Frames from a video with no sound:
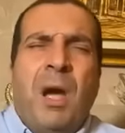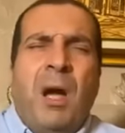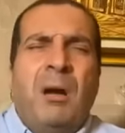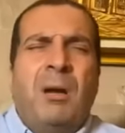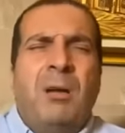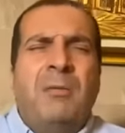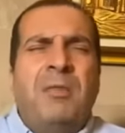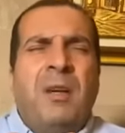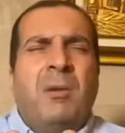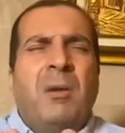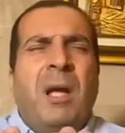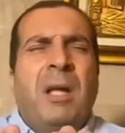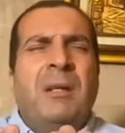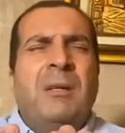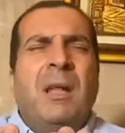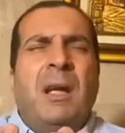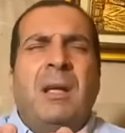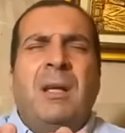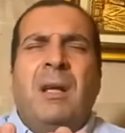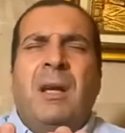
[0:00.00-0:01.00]
عرفة
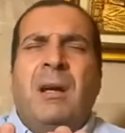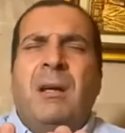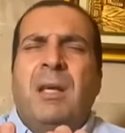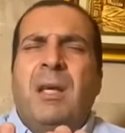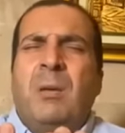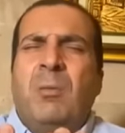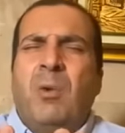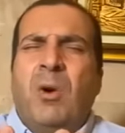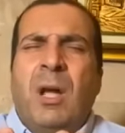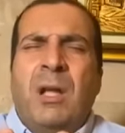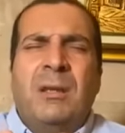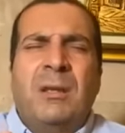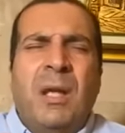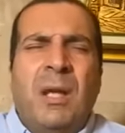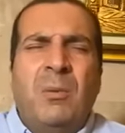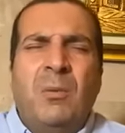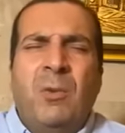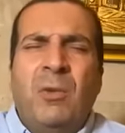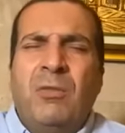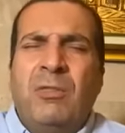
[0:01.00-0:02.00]
وأنت الكريم وأنت
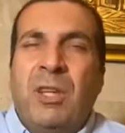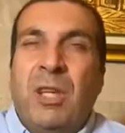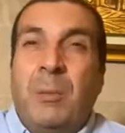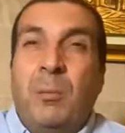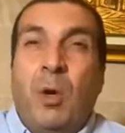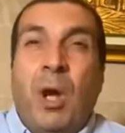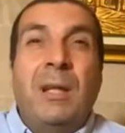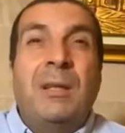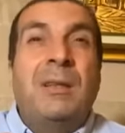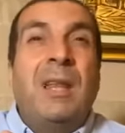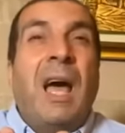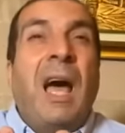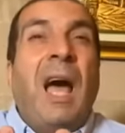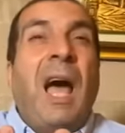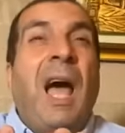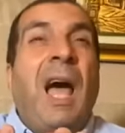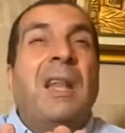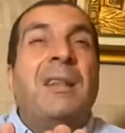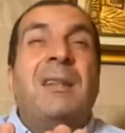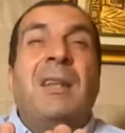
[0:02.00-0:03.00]
المجيب وأنت
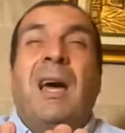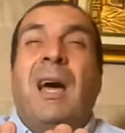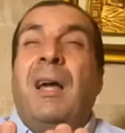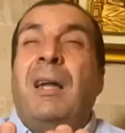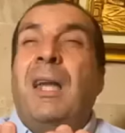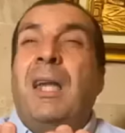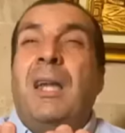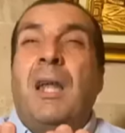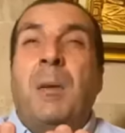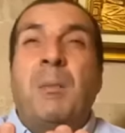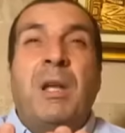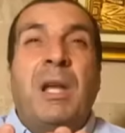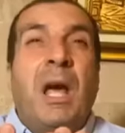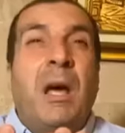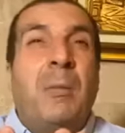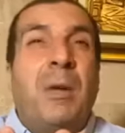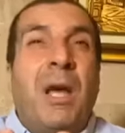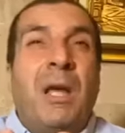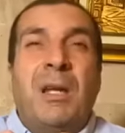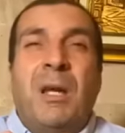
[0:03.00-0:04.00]
أحن علينا من
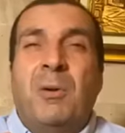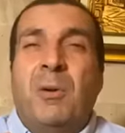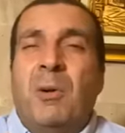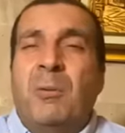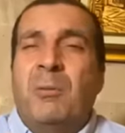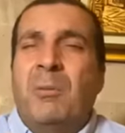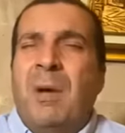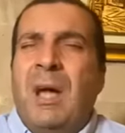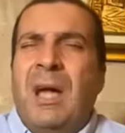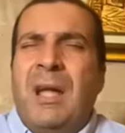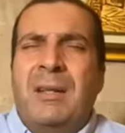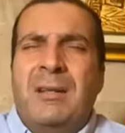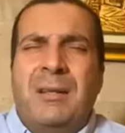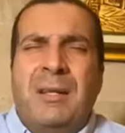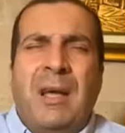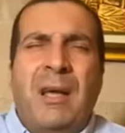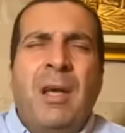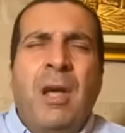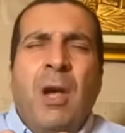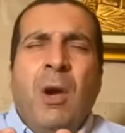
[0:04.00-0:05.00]
أبائنا
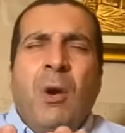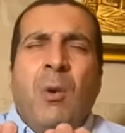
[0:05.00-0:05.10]
وأمهاتنا